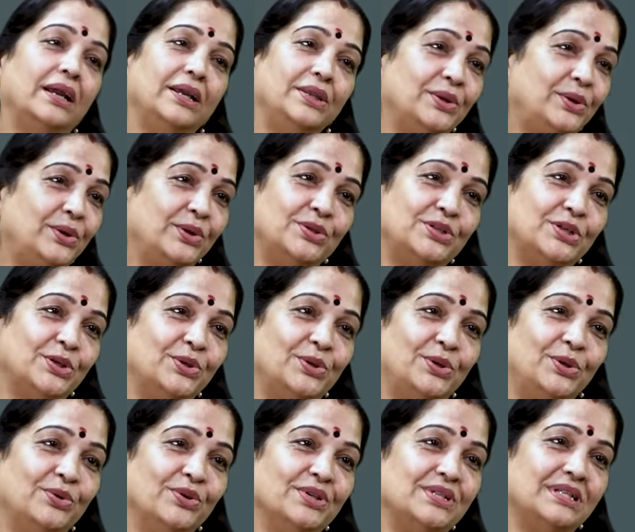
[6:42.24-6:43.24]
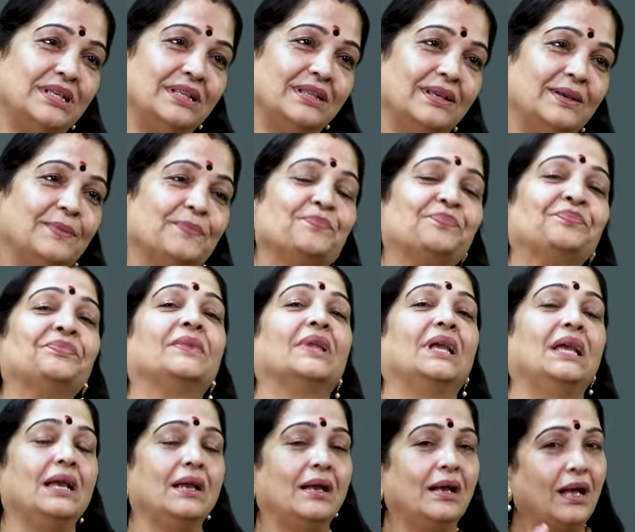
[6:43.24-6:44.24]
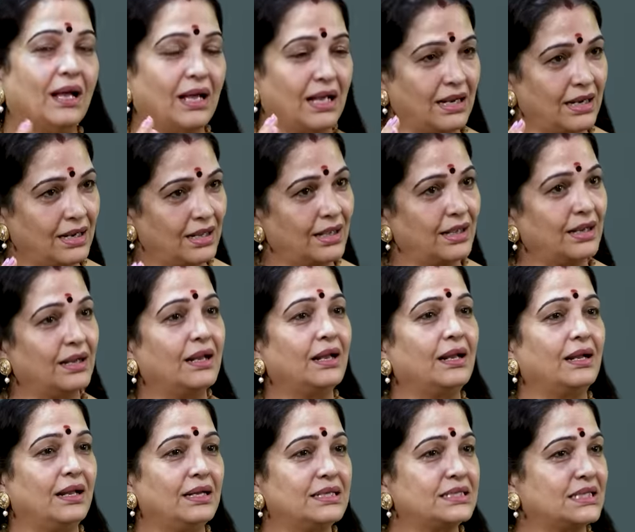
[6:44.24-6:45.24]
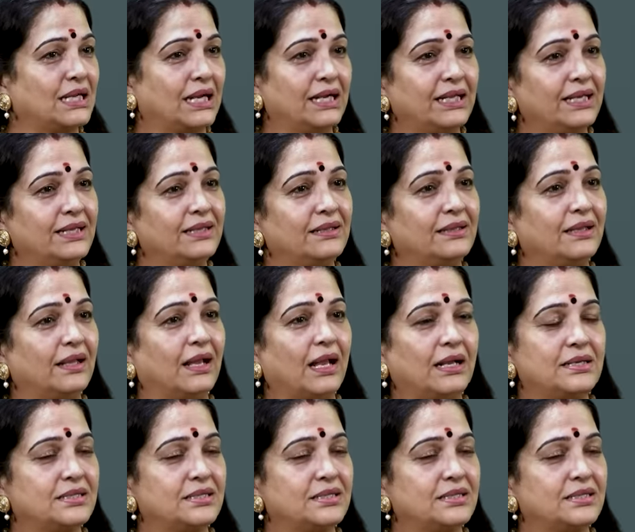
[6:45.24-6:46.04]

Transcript: ఇంద్రుడు చంద్రుడు వచ్చింది ఇంకా అలా అలా అలా స్టార్ట్ అయింది